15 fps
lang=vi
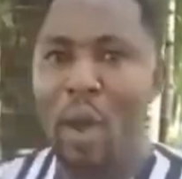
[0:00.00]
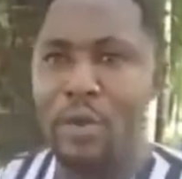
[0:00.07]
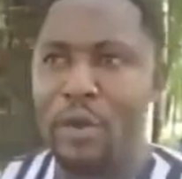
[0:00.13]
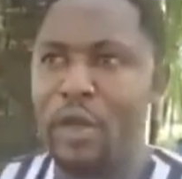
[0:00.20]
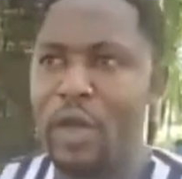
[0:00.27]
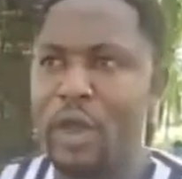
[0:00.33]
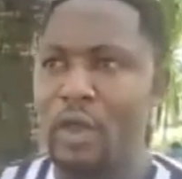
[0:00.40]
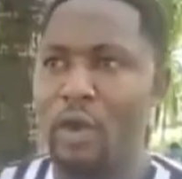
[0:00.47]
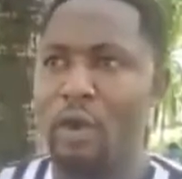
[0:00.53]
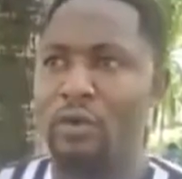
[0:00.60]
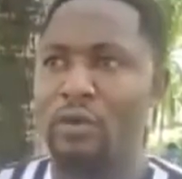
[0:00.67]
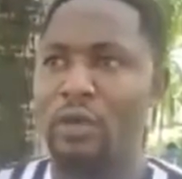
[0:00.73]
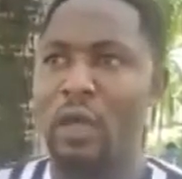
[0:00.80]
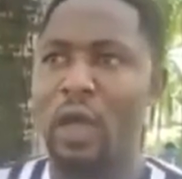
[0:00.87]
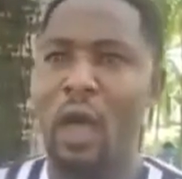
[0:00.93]
Và đó
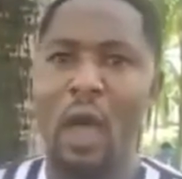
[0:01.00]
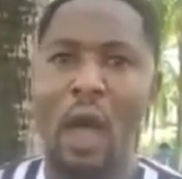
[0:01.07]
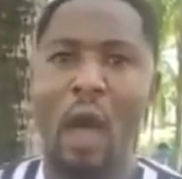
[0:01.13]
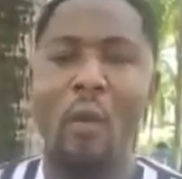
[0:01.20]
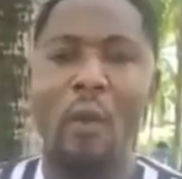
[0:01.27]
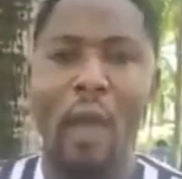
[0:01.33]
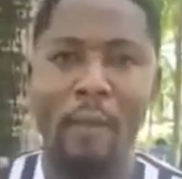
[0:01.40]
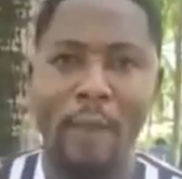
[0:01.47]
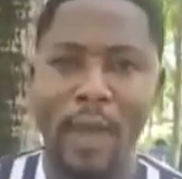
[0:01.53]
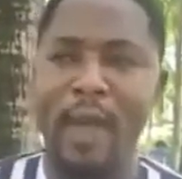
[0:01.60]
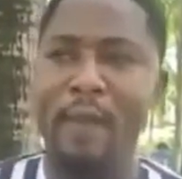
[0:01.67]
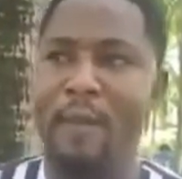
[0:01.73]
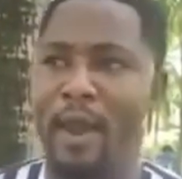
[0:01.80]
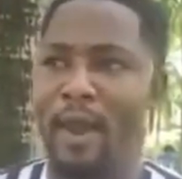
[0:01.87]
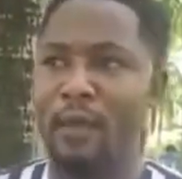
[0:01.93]
chính là lý do tại
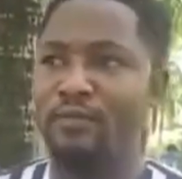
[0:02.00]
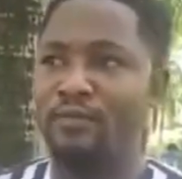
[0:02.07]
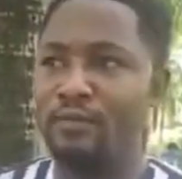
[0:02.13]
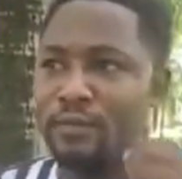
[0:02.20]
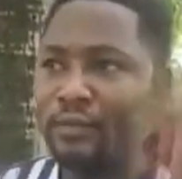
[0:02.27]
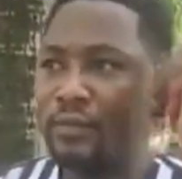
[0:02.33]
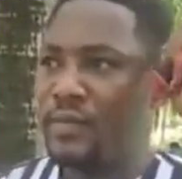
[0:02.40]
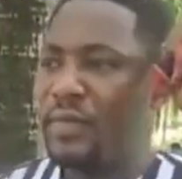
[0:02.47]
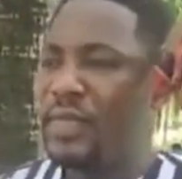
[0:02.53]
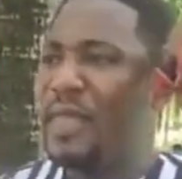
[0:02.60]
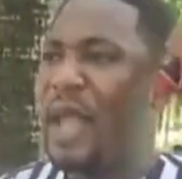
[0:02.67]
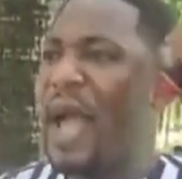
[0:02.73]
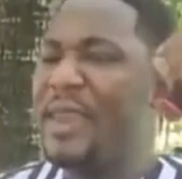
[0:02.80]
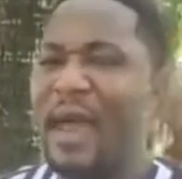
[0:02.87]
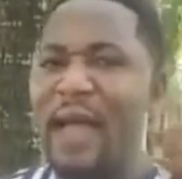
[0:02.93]
sao chúng tôi động viên
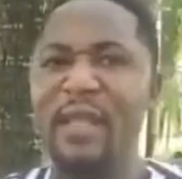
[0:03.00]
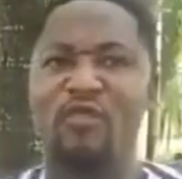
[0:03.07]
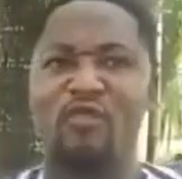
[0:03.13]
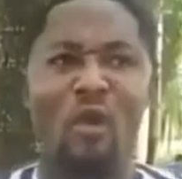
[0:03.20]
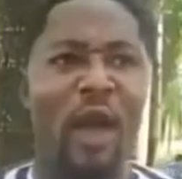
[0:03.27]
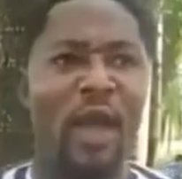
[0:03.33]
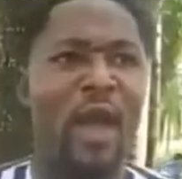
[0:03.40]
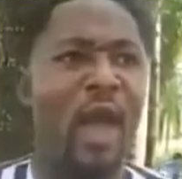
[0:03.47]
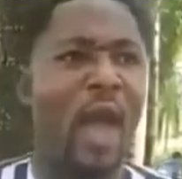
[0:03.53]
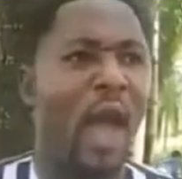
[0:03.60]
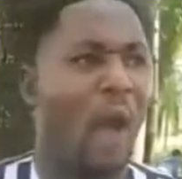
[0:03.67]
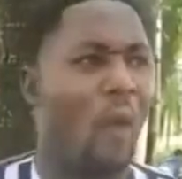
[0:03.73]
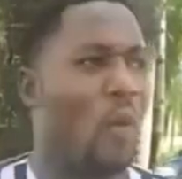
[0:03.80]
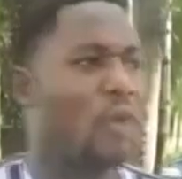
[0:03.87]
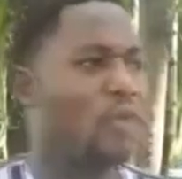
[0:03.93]
mọi người ở
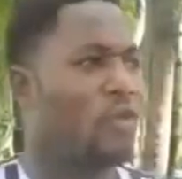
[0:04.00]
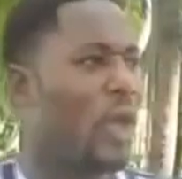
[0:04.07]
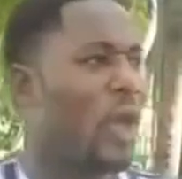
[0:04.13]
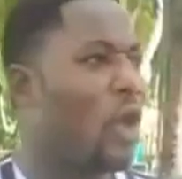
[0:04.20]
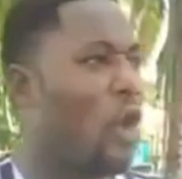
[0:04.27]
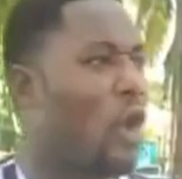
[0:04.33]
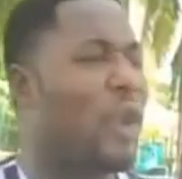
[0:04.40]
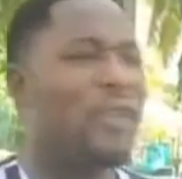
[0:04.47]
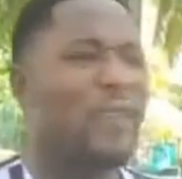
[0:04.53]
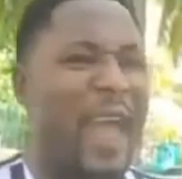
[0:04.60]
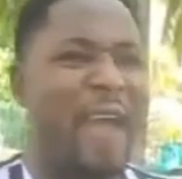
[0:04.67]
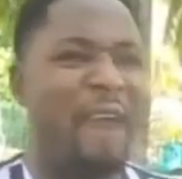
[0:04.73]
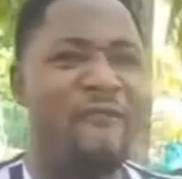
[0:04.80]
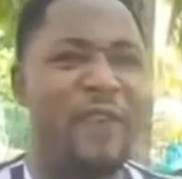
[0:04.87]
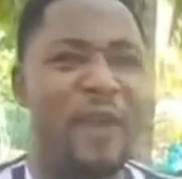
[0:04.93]
bất cứ đâu, trong
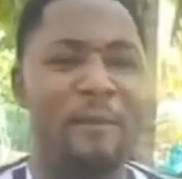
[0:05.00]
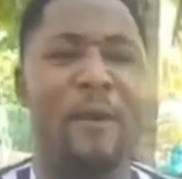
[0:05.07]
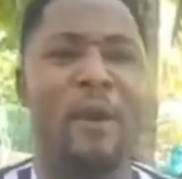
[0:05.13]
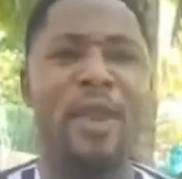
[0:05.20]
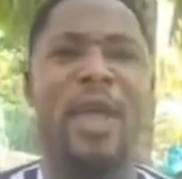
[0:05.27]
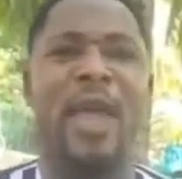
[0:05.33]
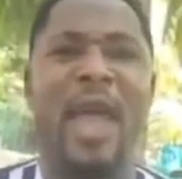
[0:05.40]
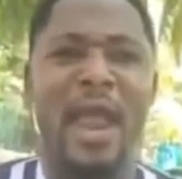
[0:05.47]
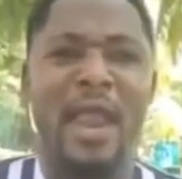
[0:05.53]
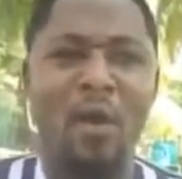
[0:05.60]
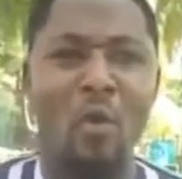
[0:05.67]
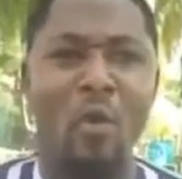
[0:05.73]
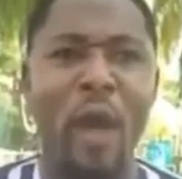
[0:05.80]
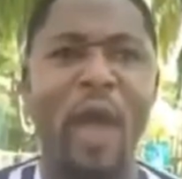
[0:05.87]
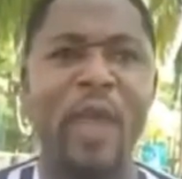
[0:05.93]
văn phòng hoặc trong
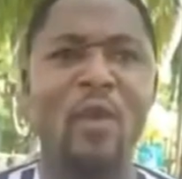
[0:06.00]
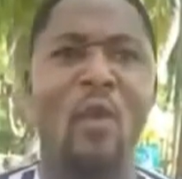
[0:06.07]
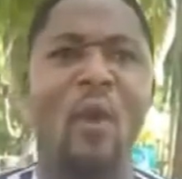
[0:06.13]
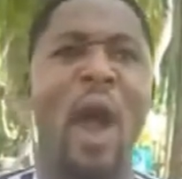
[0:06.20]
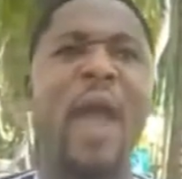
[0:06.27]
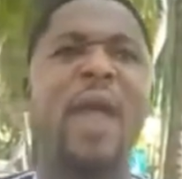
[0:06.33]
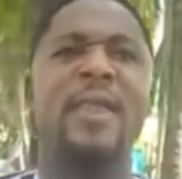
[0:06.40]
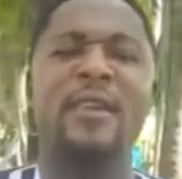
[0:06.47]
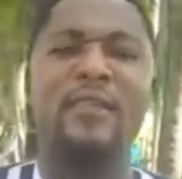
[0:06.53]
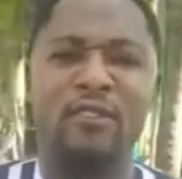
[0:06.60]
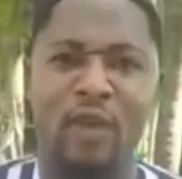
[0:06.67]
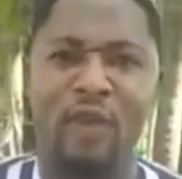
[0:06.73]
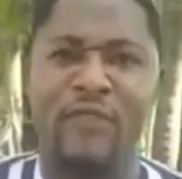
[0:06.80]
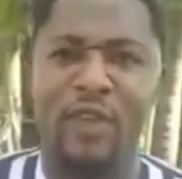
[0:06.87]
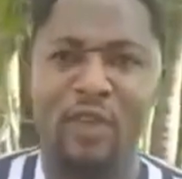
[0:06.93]
thực tế.
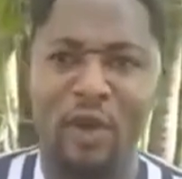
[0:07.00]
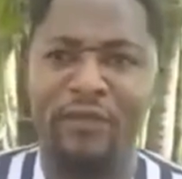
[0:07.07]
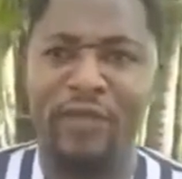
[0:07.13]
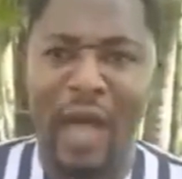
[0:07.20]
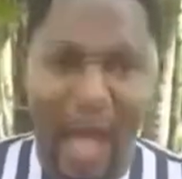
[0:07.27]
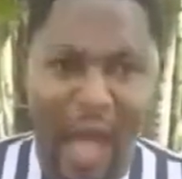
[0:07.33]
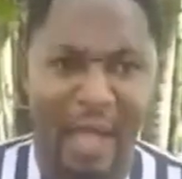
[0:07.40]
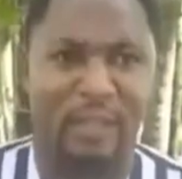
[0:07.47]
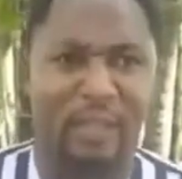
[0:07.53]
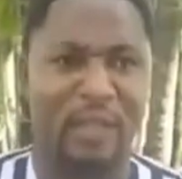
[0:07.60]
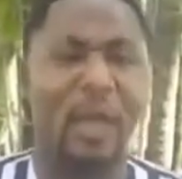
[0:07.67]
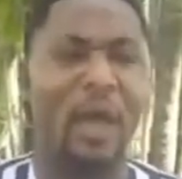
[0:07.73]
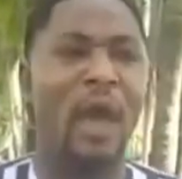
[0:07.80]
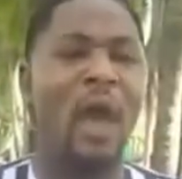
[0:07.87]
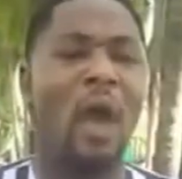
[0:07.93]
Chúa Trời không thể
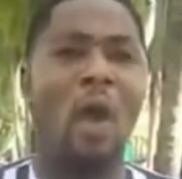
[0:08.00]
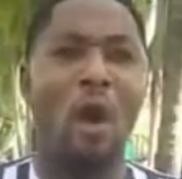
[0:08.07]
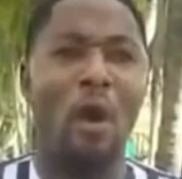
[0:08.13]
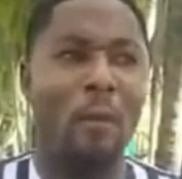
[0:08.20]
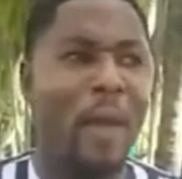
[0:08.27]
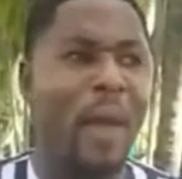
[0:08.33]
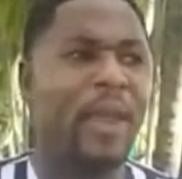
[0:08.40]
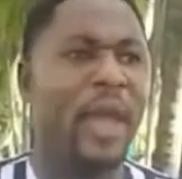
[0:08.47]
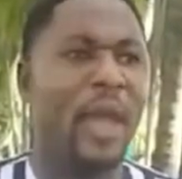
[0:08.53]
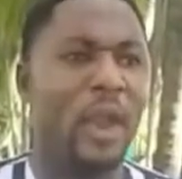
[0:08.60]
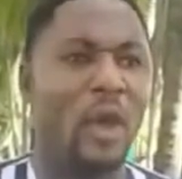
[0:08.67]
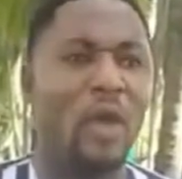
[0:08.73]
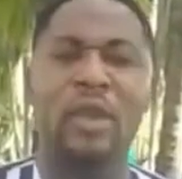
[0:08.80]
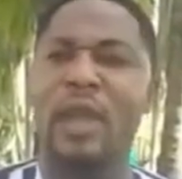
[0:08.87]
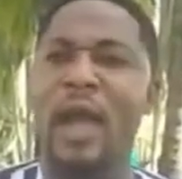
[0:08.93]
thay đổi đất nước của bạn.
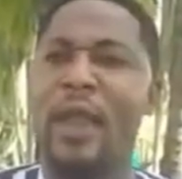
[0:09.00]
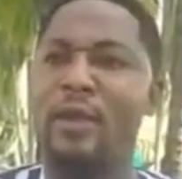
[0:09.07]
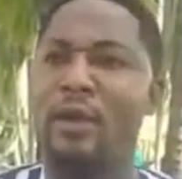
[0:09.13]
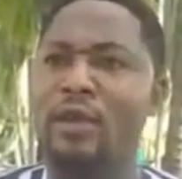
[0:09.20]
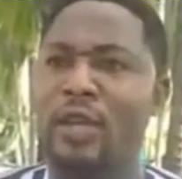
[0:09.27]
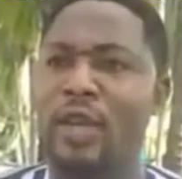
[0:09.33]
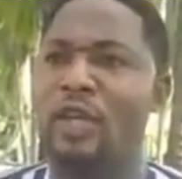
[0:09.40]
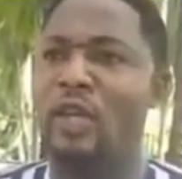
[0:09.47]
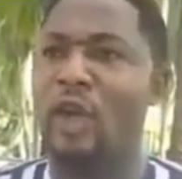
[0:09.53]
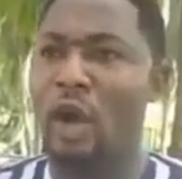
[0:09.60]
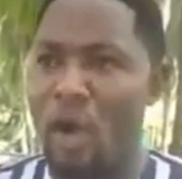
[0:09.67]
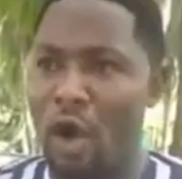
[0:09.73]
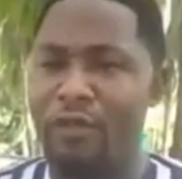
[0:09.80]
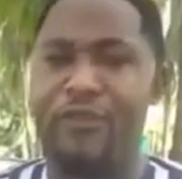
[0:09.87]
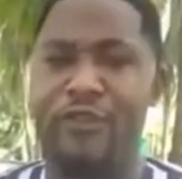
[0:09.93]
Bạn phải đến
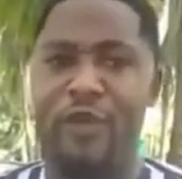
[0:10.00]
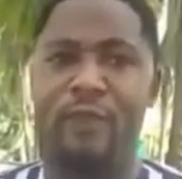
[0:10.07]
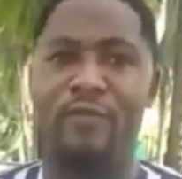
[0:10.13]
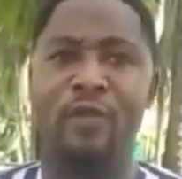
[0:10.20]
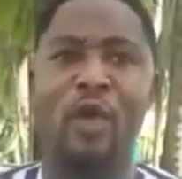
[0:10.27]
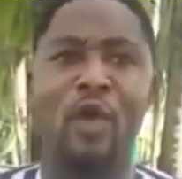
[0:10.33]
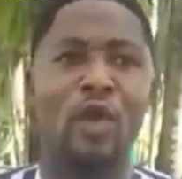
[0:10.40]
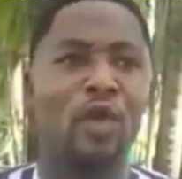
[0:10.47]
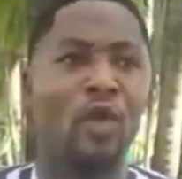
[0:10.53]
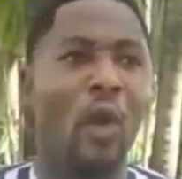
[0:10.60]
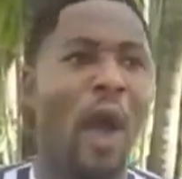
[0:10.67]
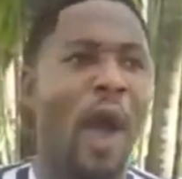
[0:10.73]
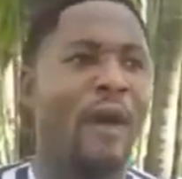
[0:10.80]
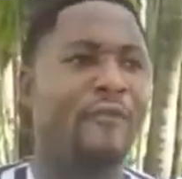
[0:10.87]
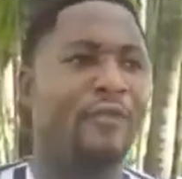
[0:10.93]
và giúp đỡ chính
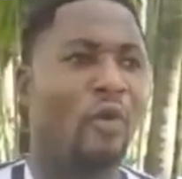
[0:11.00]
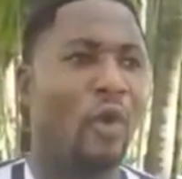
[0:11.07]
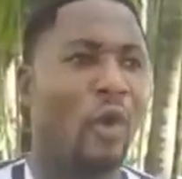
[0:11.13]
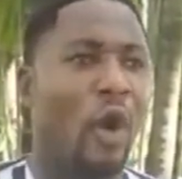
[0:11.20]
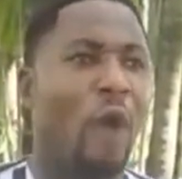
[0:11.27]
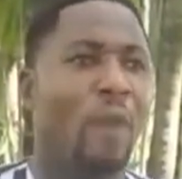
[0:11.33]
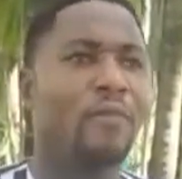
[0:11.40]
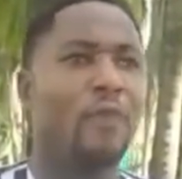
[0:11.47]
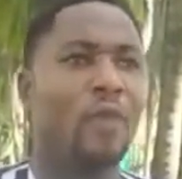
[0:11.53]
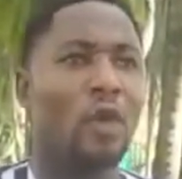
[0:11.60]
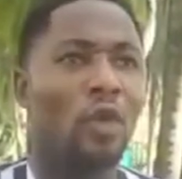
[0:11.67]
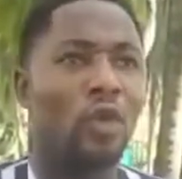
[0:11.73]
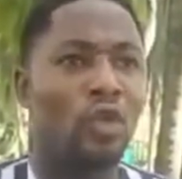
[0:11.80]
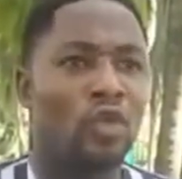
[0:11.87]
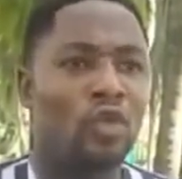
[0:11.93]
bạn bằng cách tạo
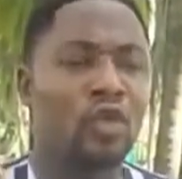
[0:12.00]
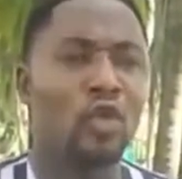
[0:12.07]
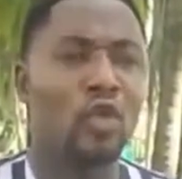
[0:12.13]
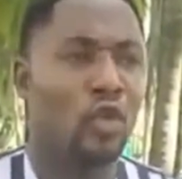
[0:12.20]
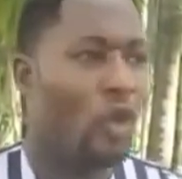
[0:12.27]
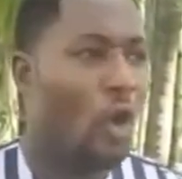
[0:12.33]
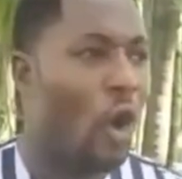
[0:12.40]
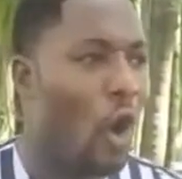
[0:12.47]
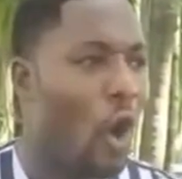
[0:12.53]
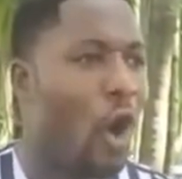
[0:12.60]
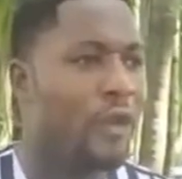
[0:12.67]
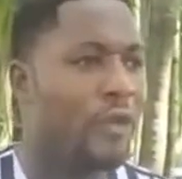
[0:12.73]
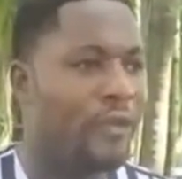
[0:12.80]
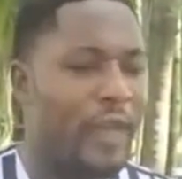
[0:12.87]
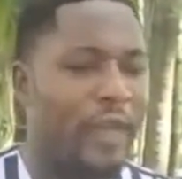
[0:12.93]
ra những thứ giúp
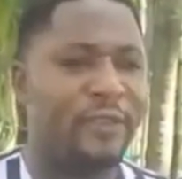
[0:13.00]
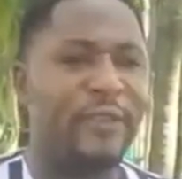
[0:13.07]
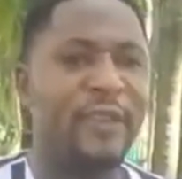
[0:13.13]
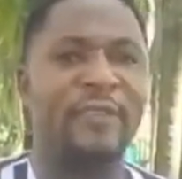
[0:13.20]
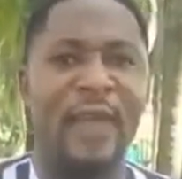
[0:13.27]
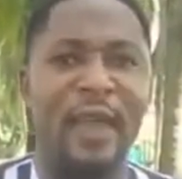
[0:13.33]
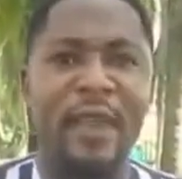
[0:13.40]
được cho bạn.